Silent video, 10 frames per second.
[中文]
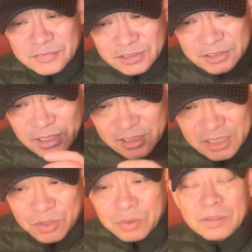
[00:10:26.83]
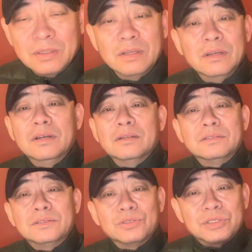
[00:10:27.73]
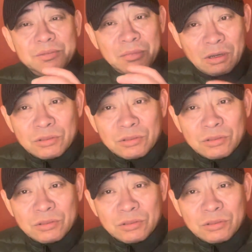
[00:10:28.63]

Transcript: 这个结论就是毛